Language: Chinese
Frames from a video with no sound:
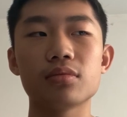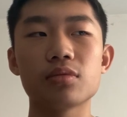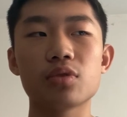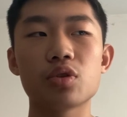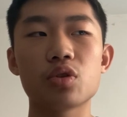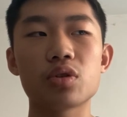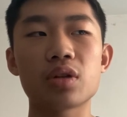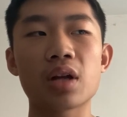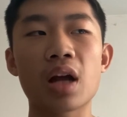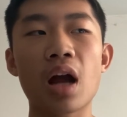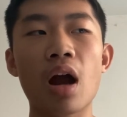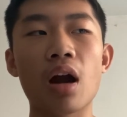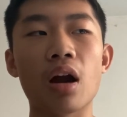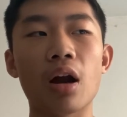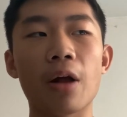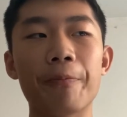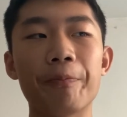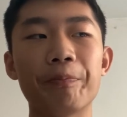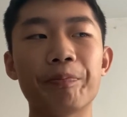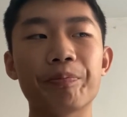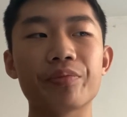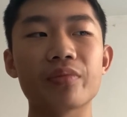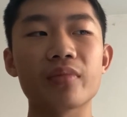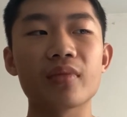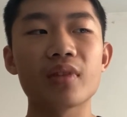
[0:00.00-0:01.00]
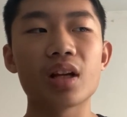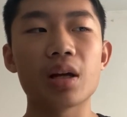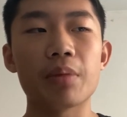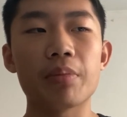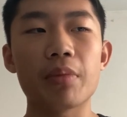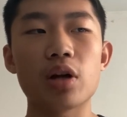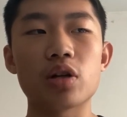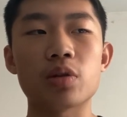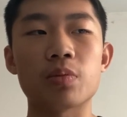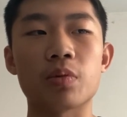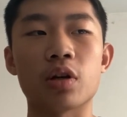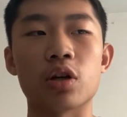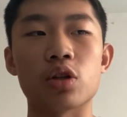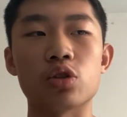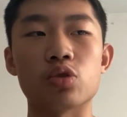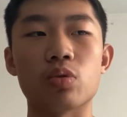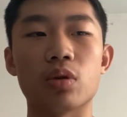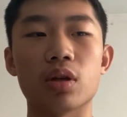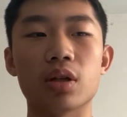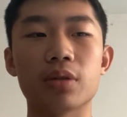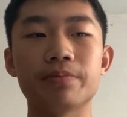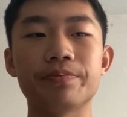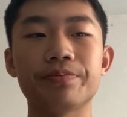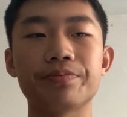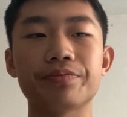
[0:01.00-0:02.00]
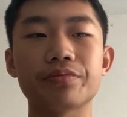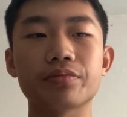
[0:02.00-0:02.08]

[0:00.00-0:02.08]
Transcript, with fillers: 就这样了，没有什么可说的。